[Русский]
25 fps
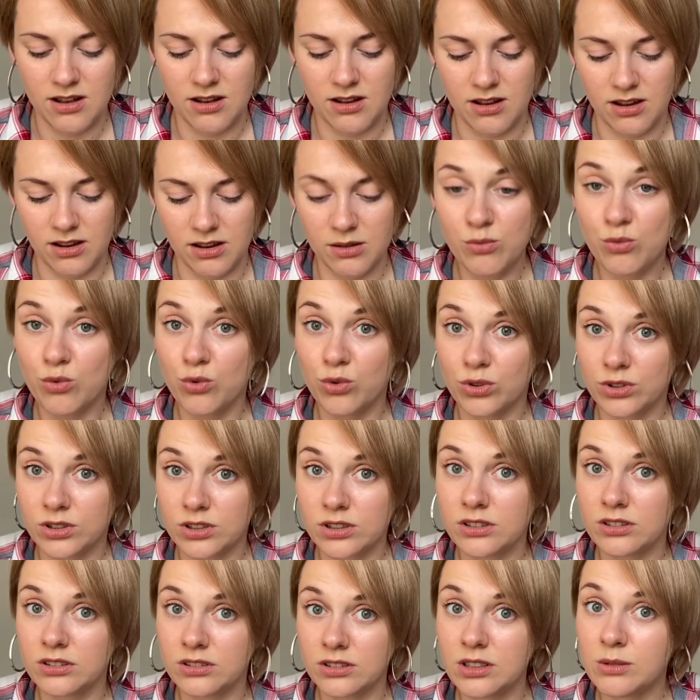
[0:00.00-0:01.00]
а ему
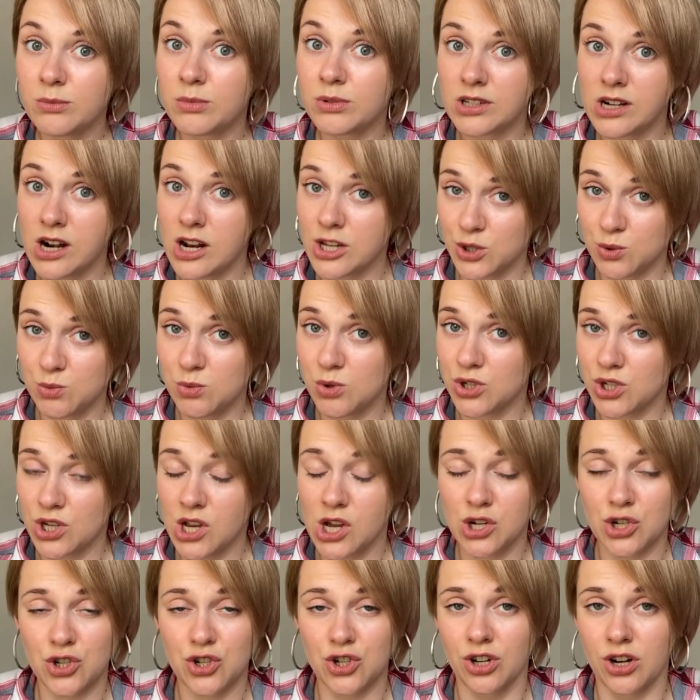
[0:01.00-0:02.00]
это не понравится, мне
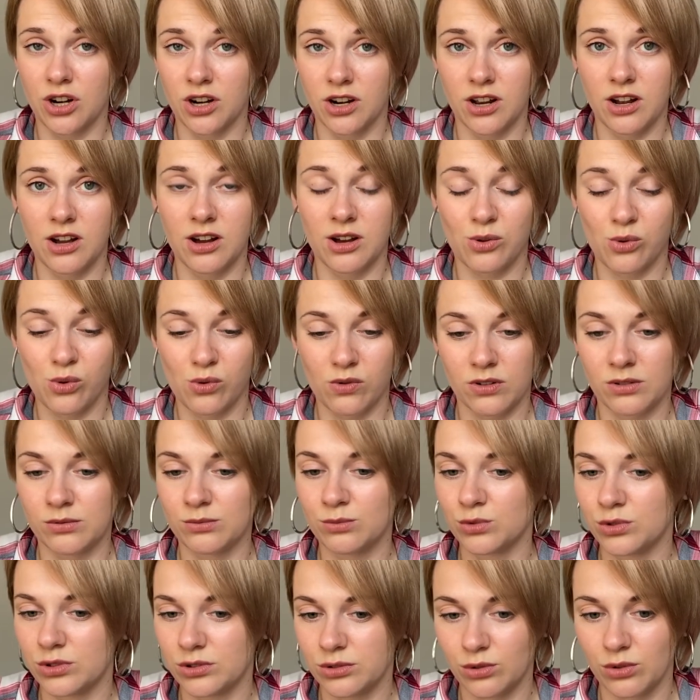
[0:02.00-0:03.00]
скажет жирная корова,
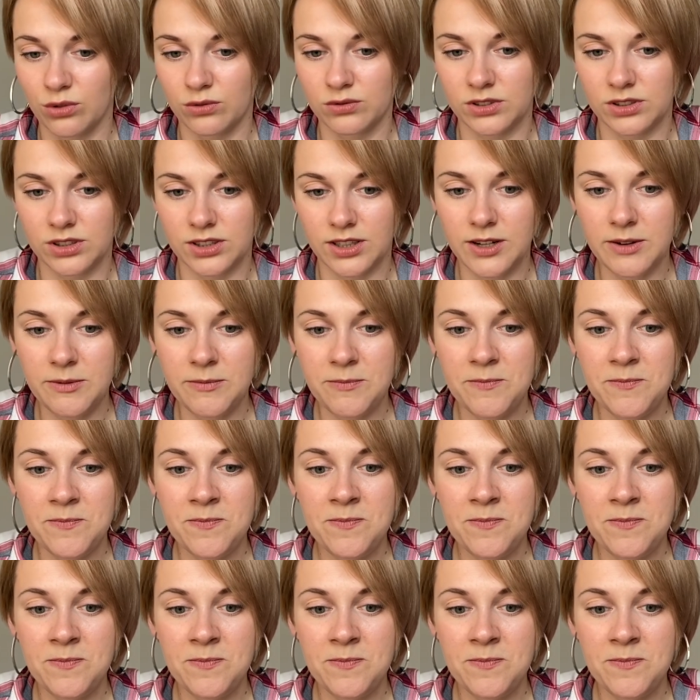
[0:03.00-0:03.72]
условно, да.